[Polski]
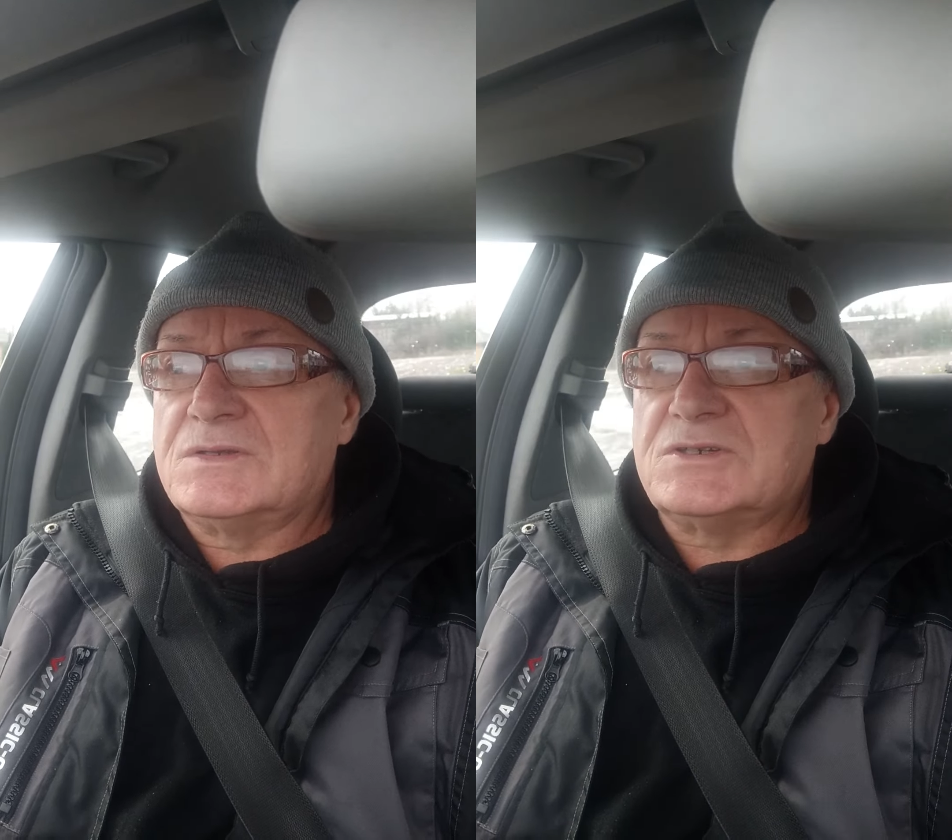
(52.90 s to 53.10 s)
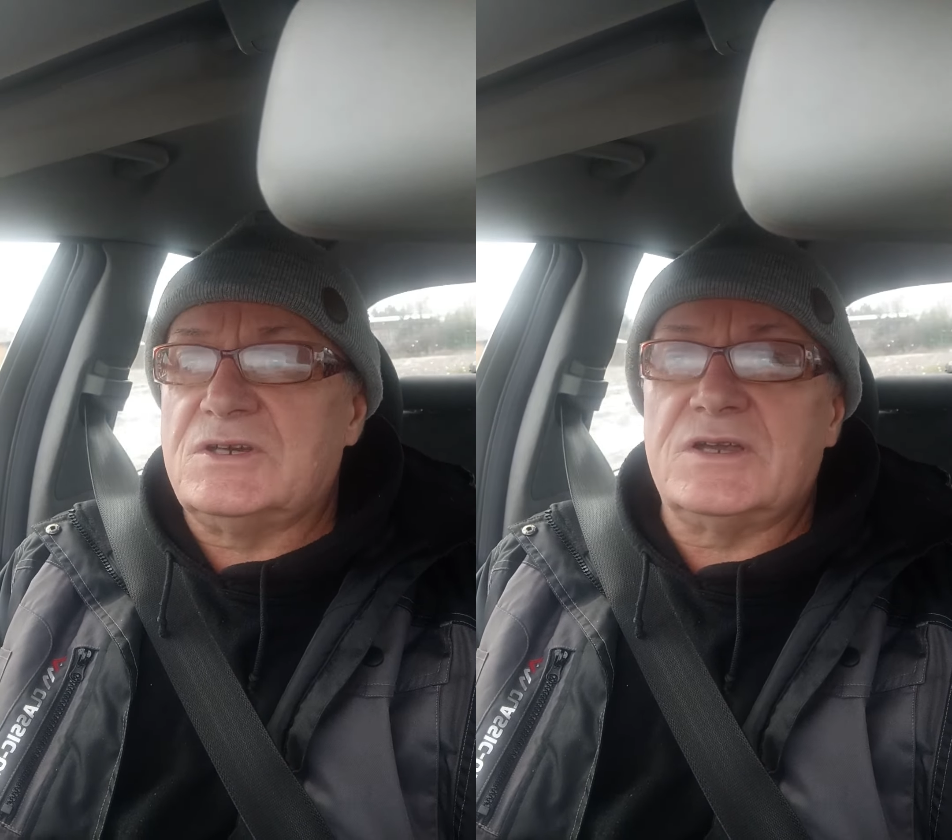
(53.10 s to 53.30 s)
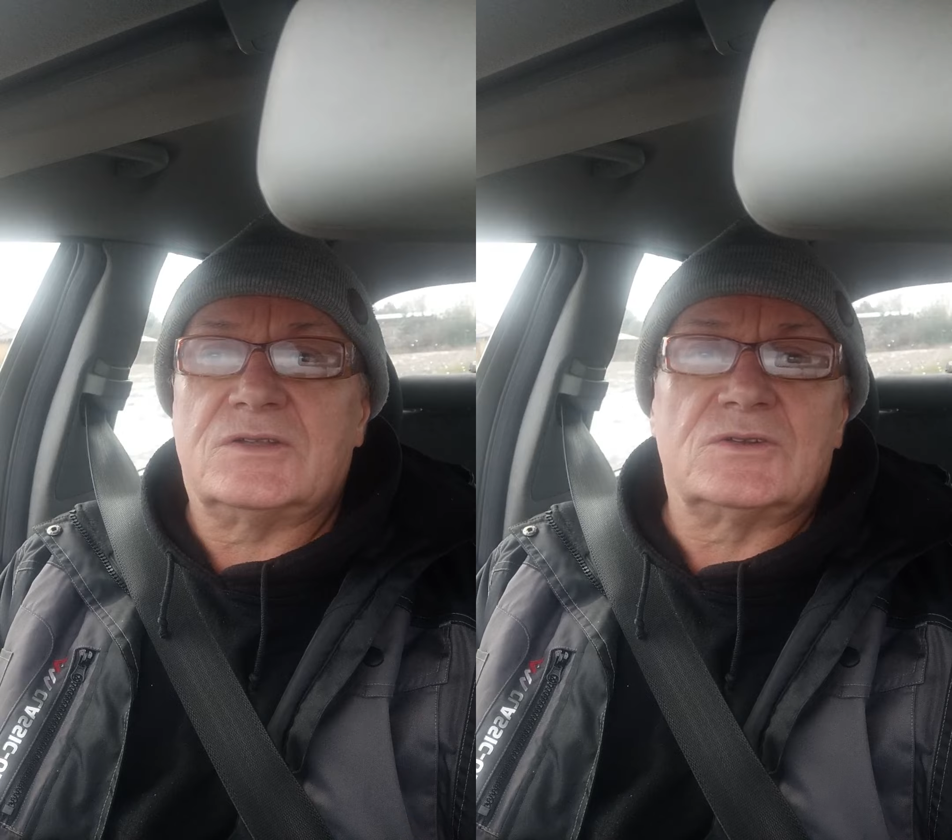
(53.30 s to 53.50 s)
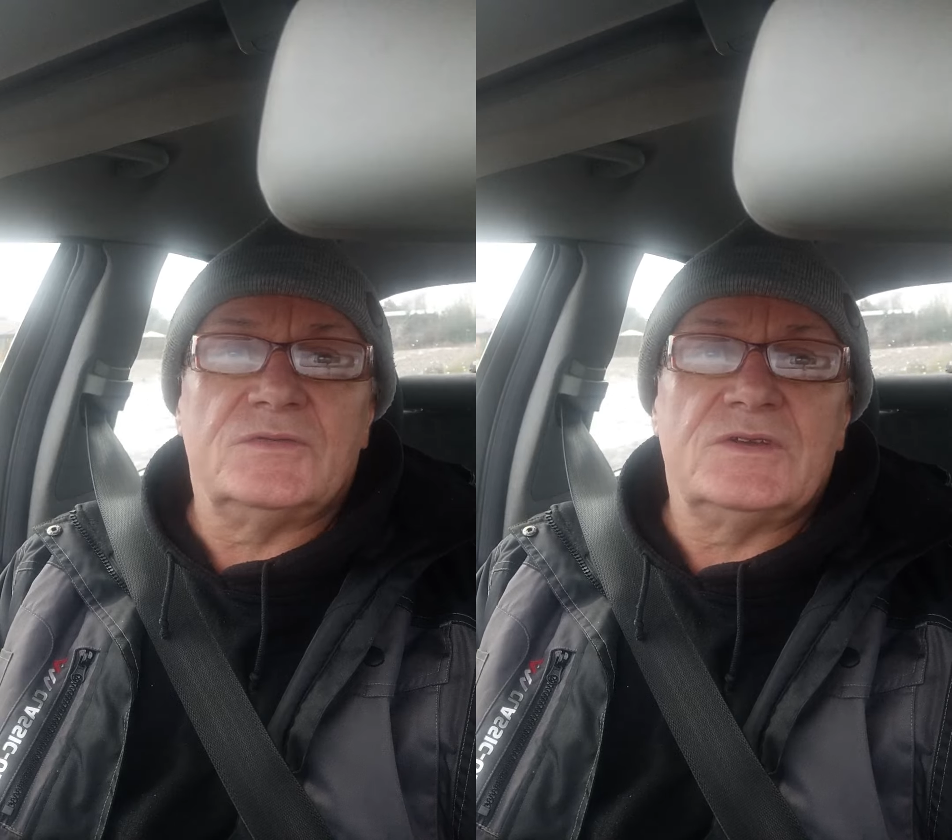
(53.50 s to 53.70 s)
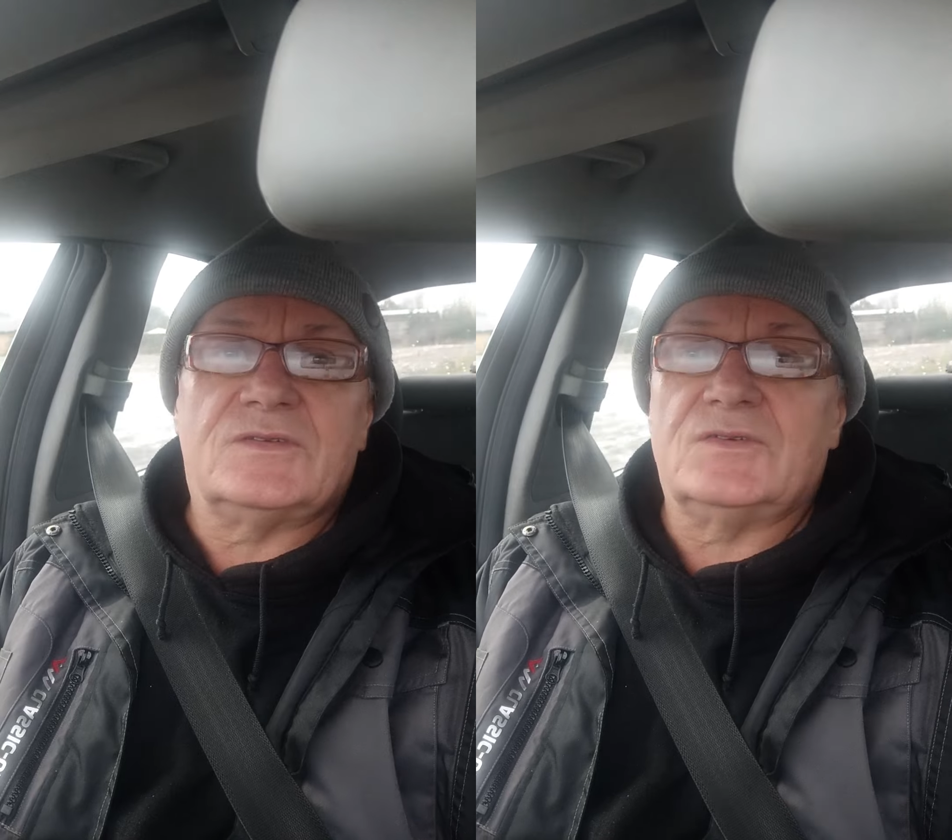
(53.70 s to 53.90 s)
czy
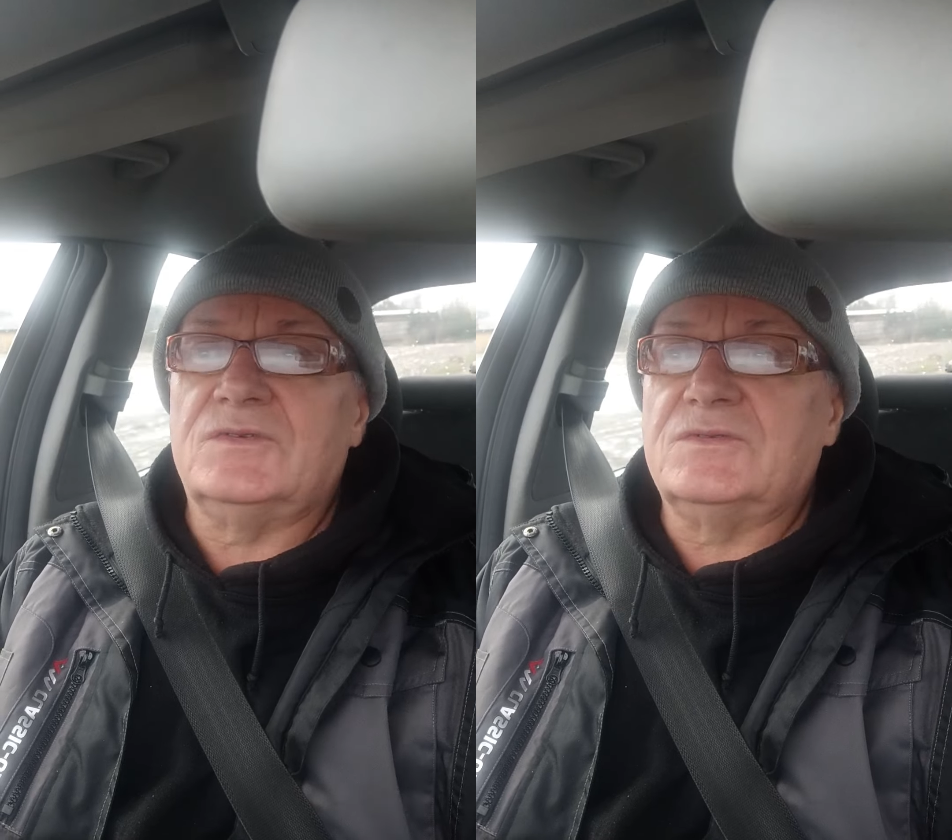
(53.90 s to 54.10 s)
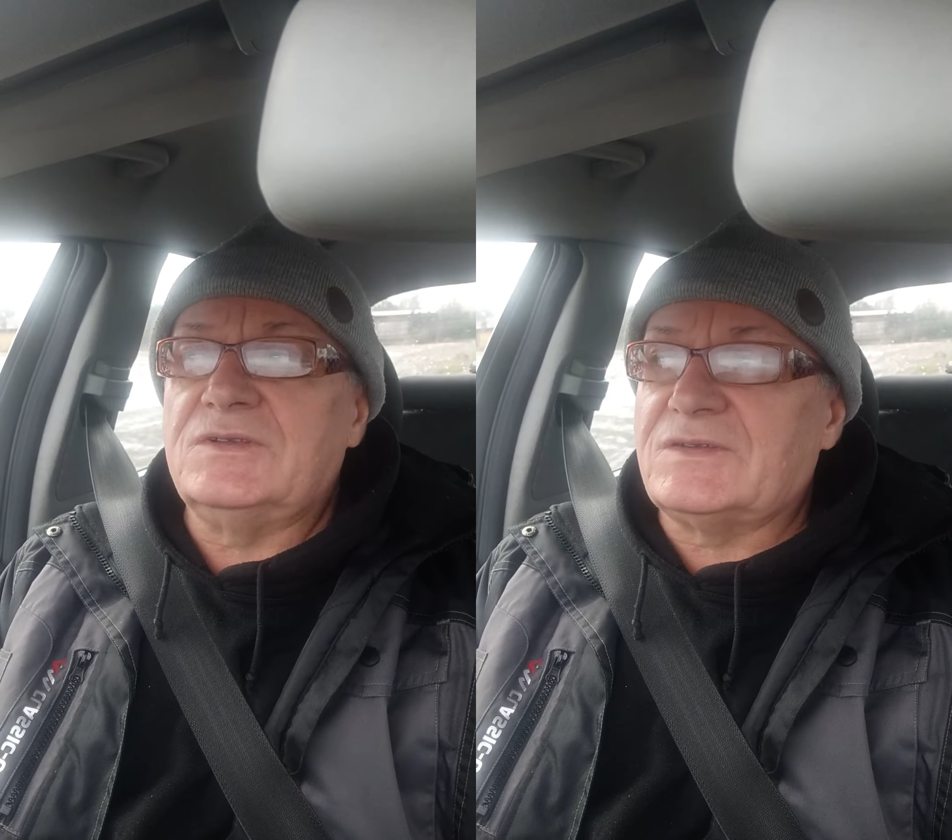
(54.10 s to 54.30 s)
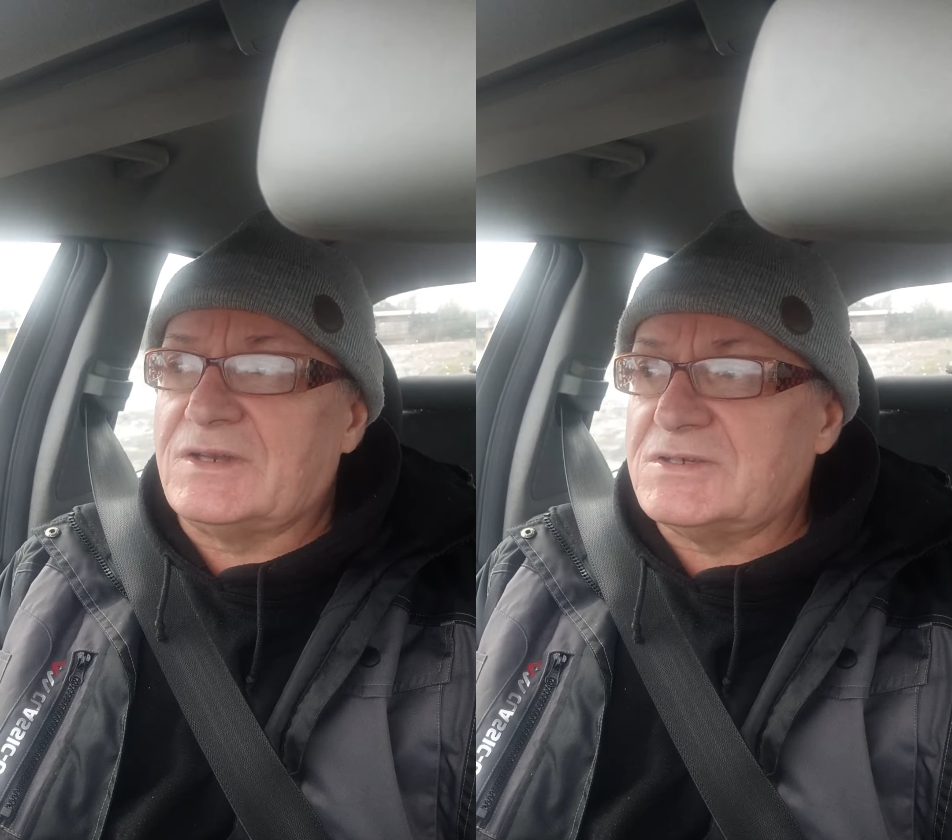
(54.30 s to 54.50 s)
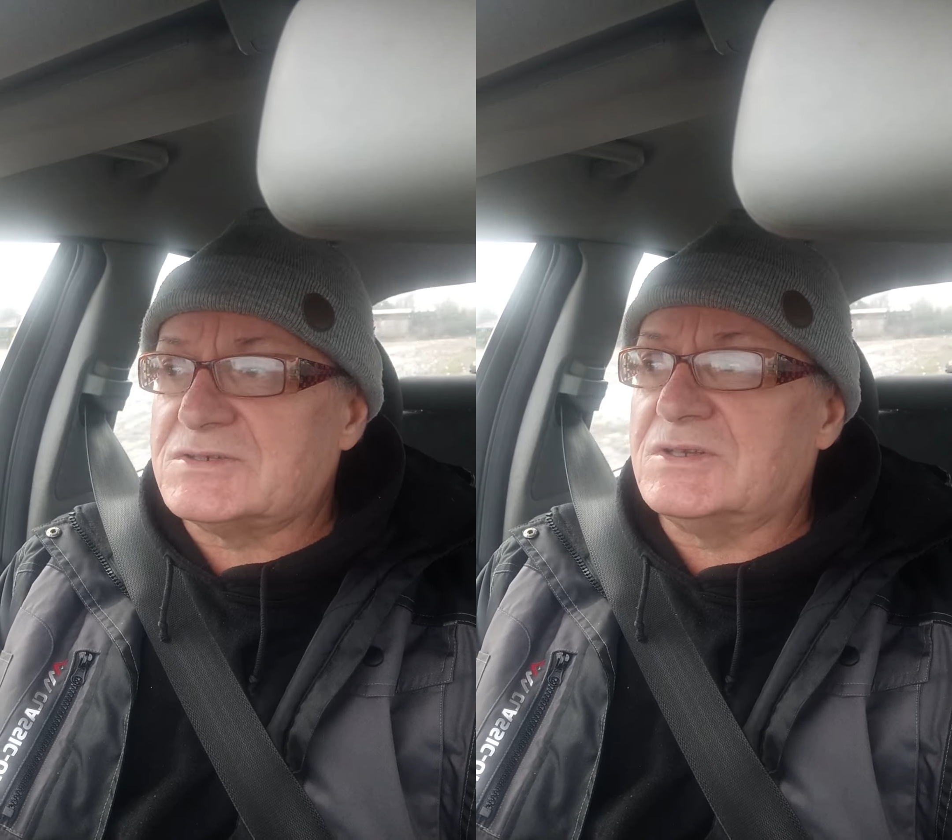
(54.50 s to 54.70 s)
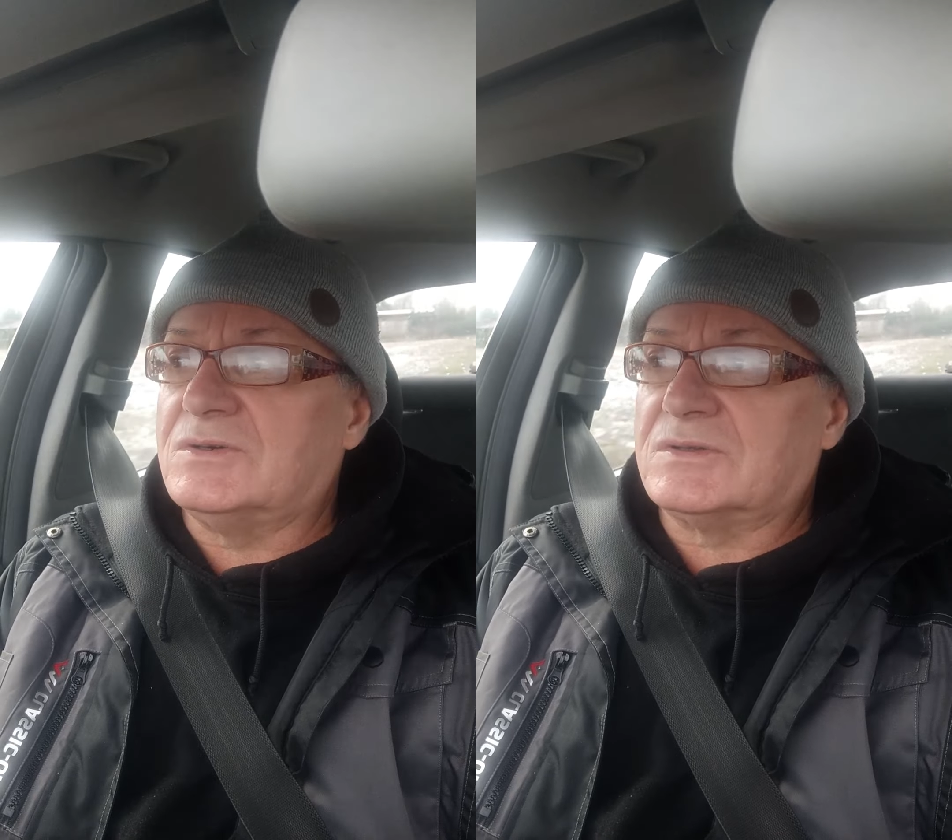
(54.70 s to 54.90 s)
elektrownie są
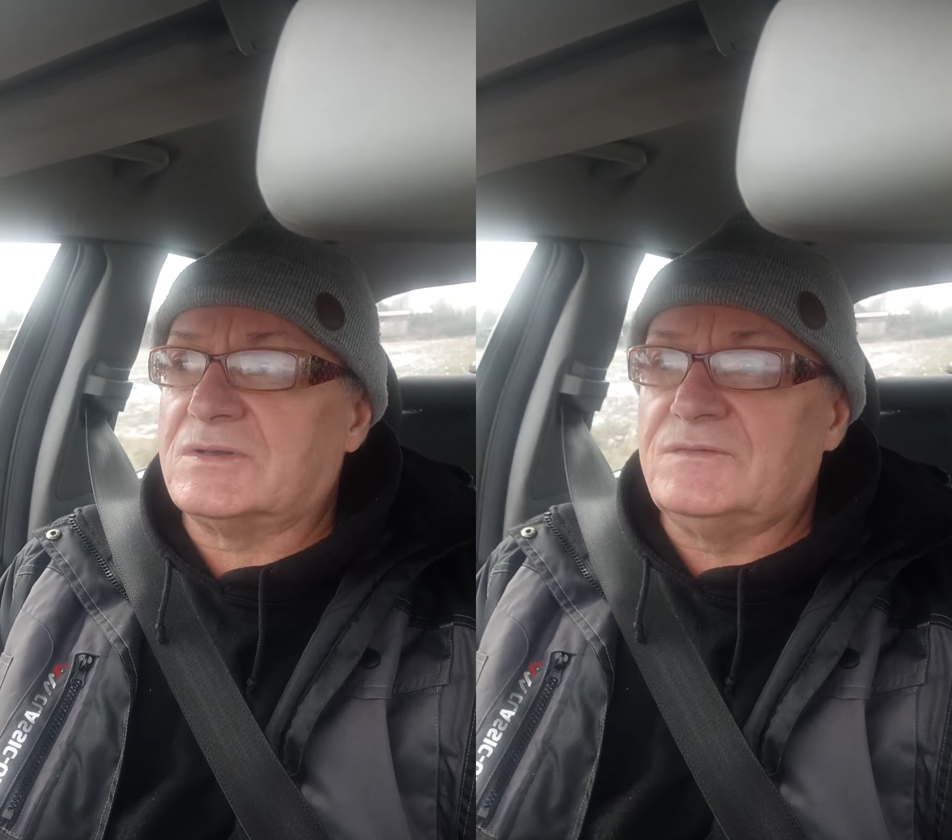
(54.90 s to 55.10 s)
niezależne od